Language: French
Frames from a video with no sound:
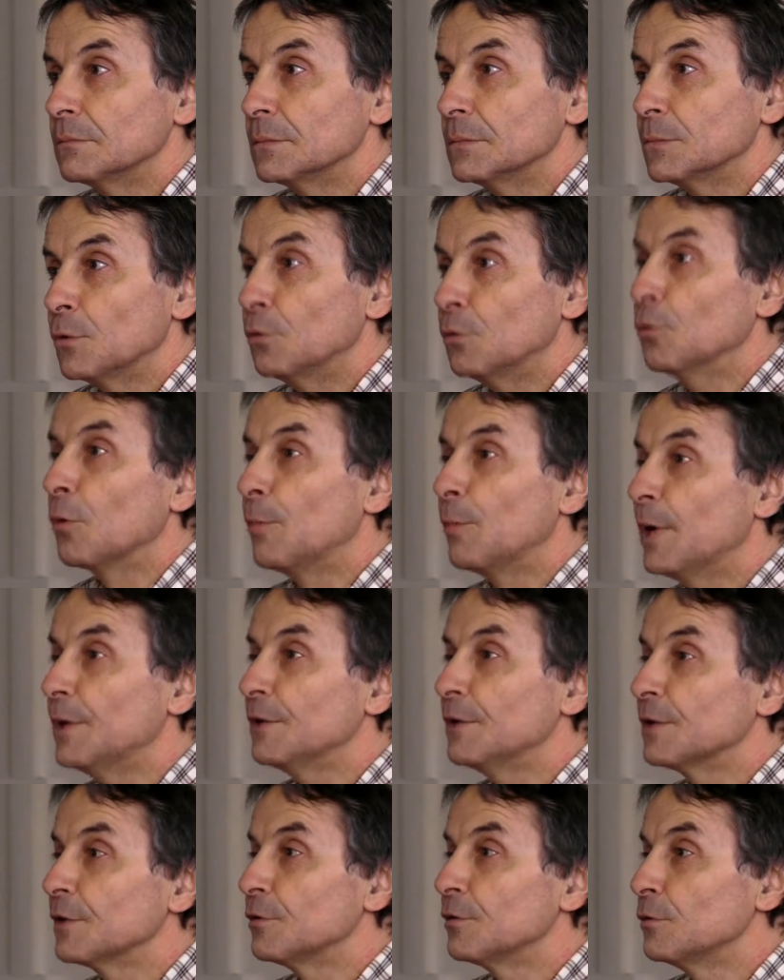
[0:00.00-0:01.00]
de
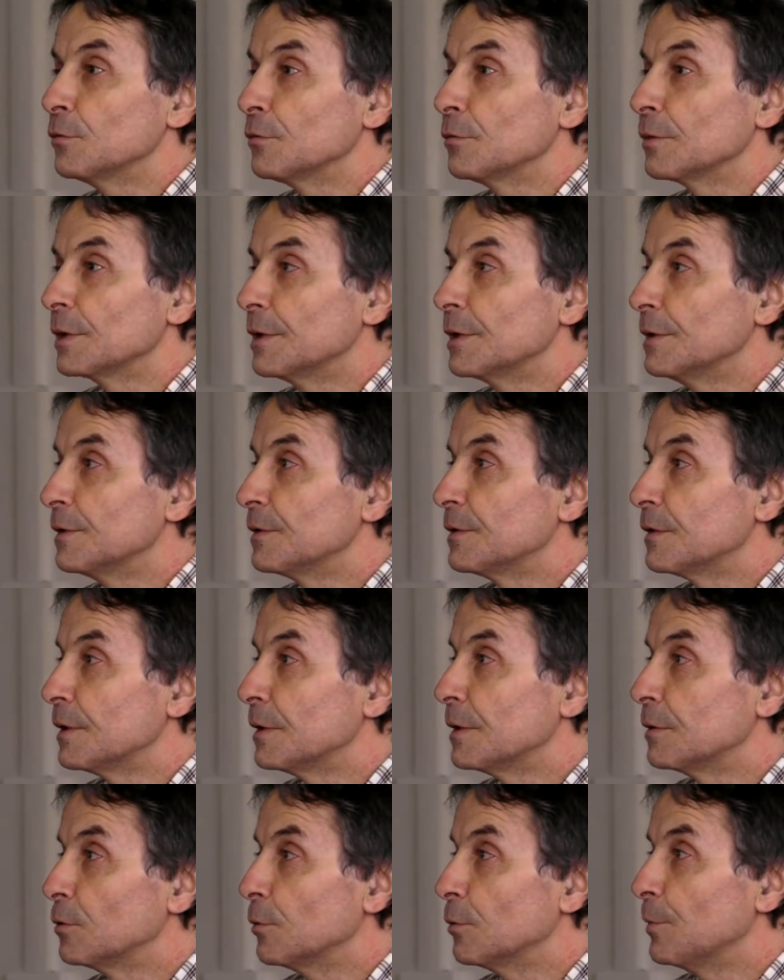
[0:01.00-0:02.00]
l'urbanisation qui
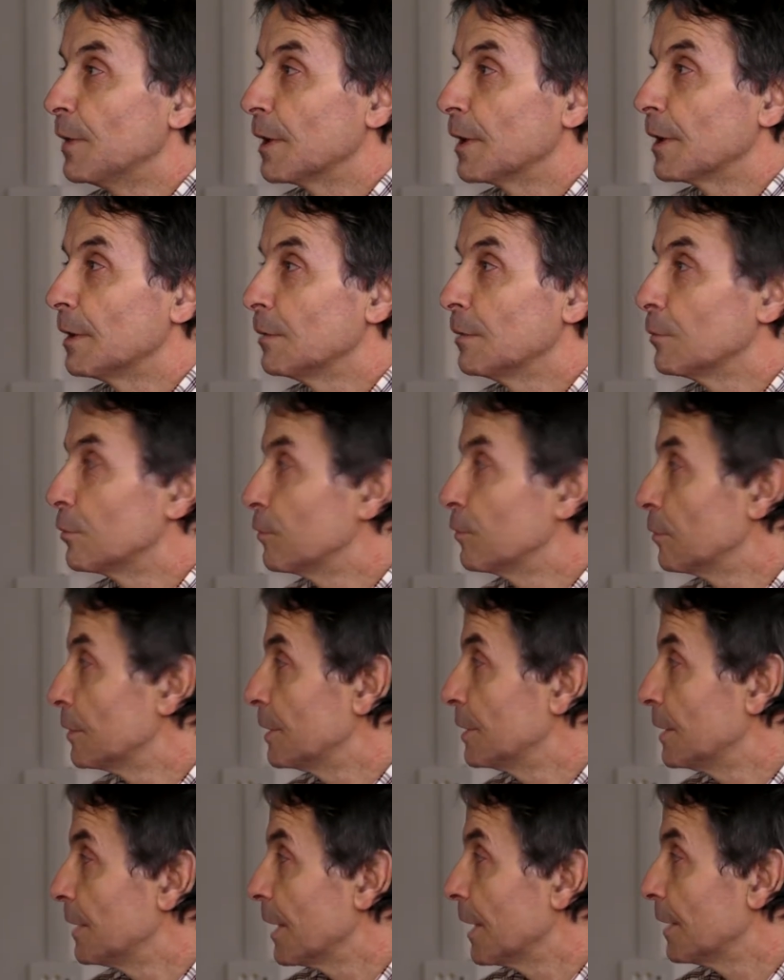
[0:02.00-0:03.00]
s'est opérée au cours
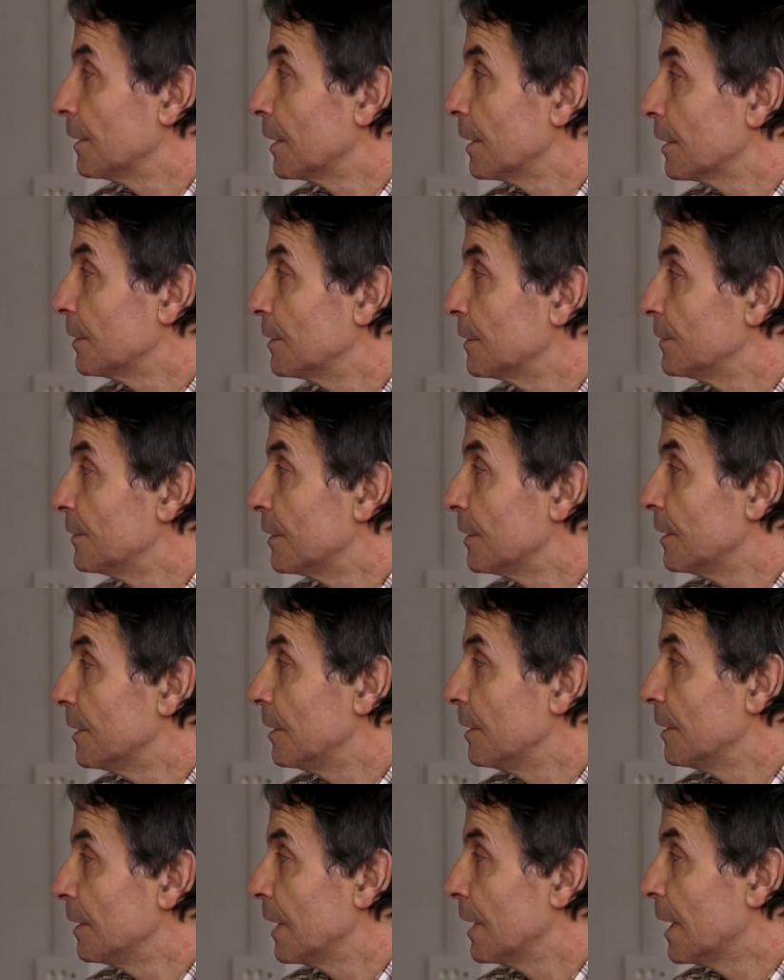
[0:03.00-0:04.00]
des dernières
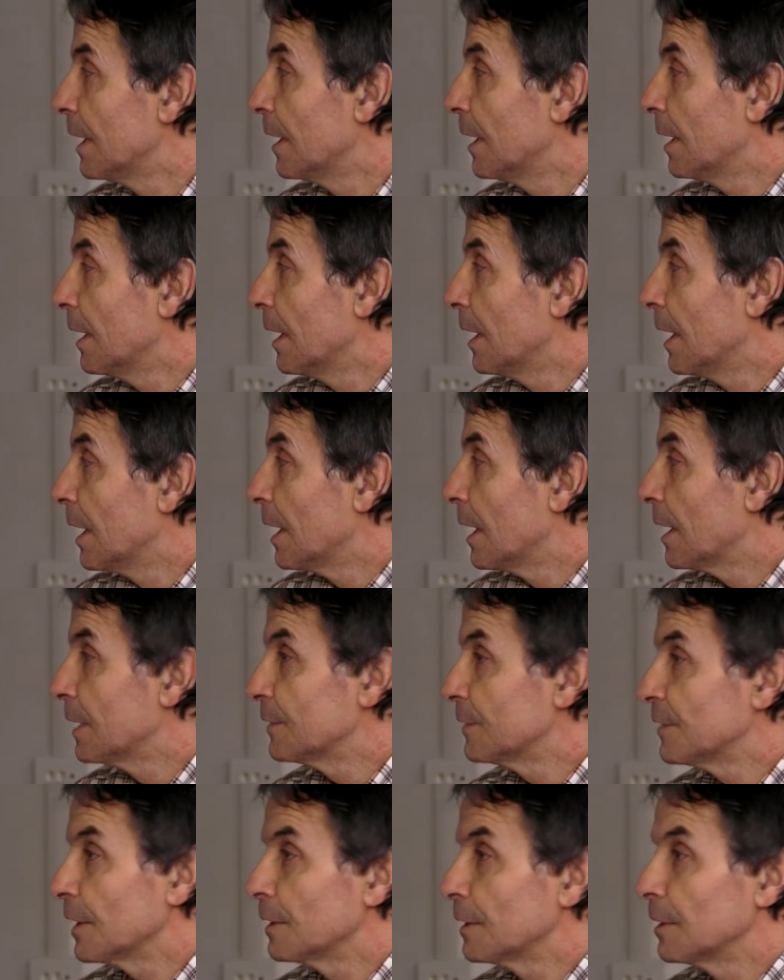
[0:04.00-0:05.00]
décennies, un
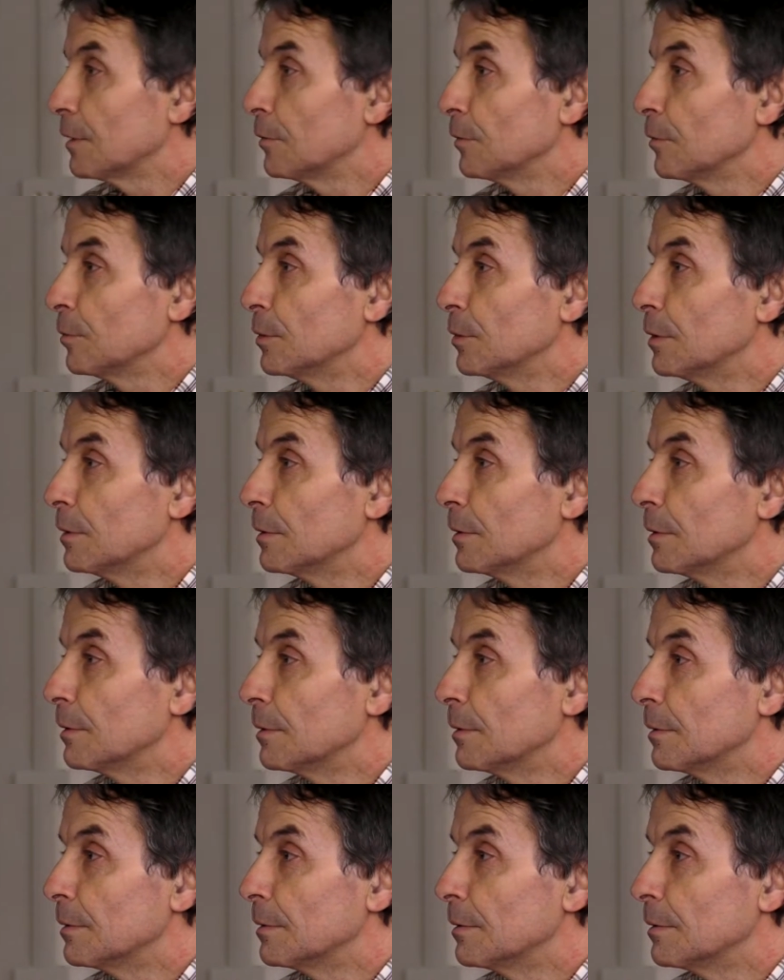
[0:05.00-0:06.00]
certain nombre
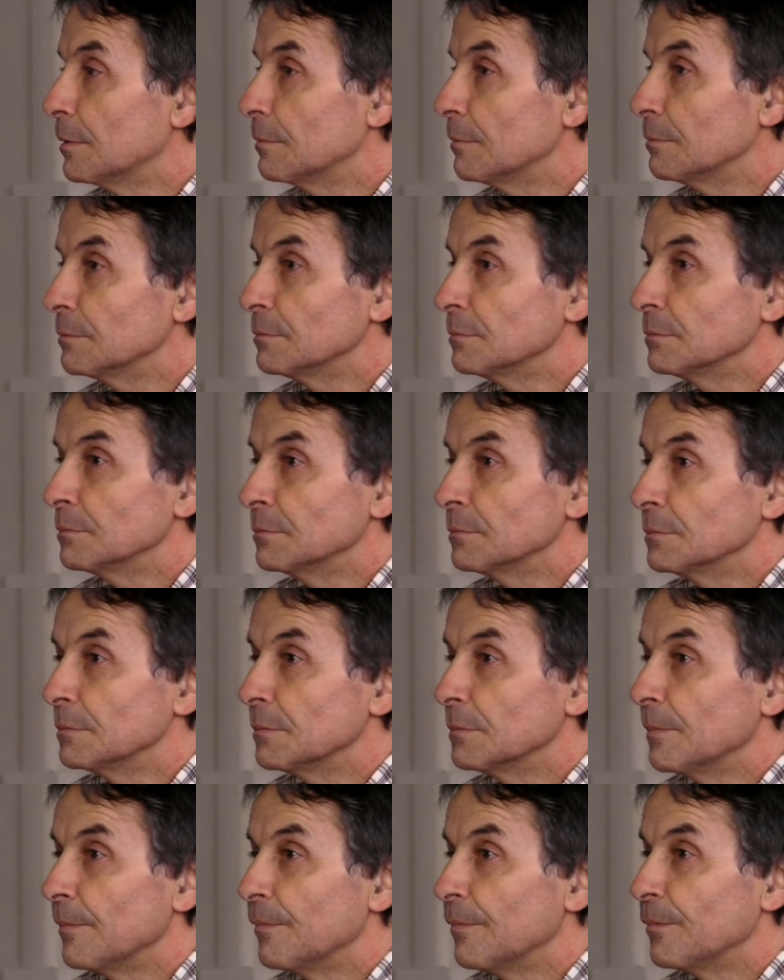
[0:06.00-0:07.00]
de,
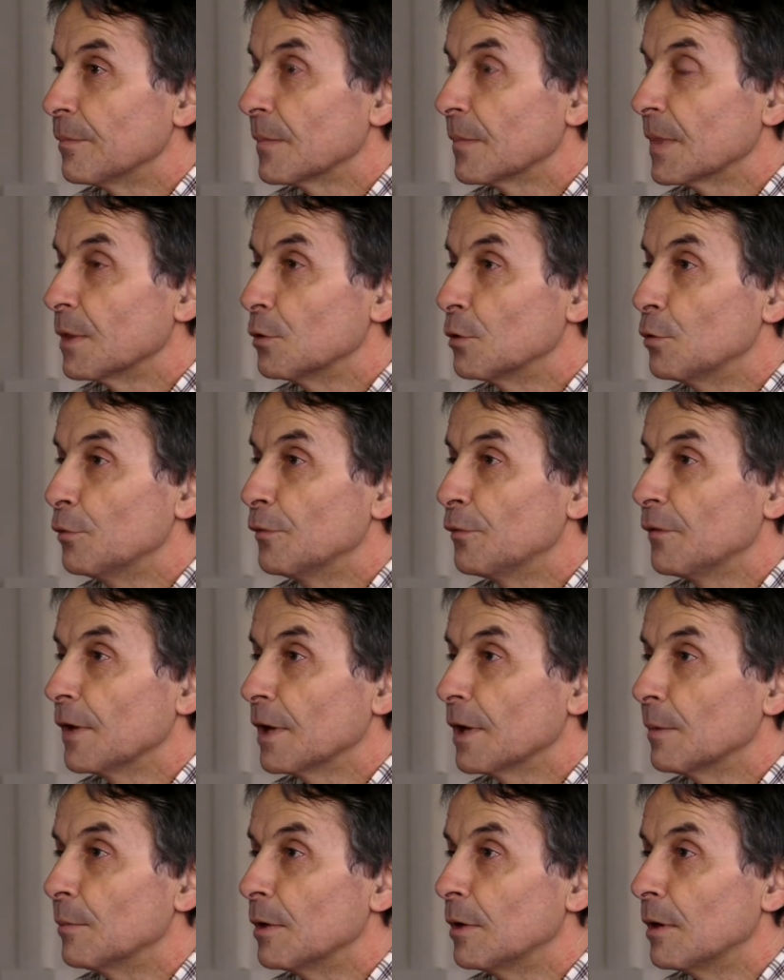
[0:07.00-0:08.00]

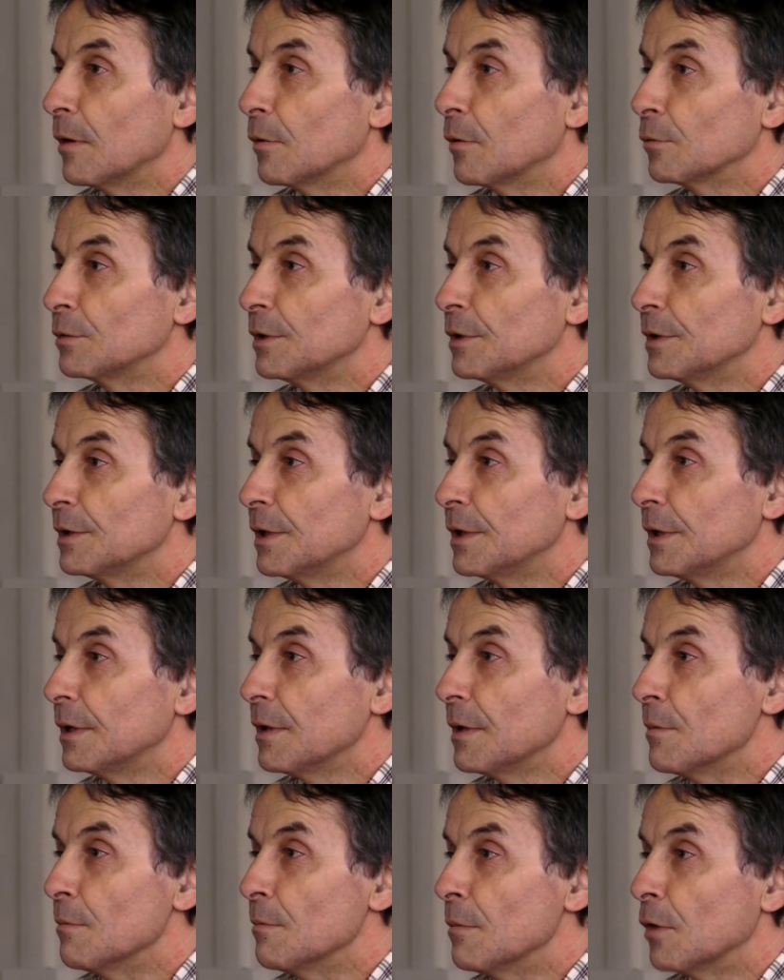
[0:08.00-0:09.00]
fermes ont
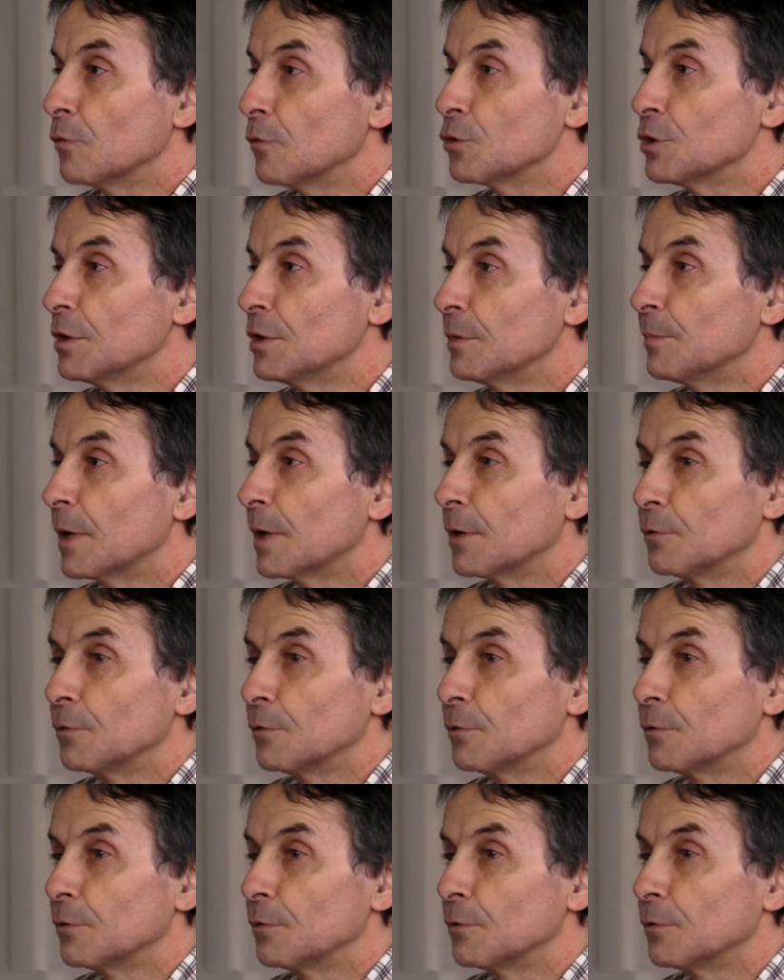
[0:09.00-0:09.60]
été mangées par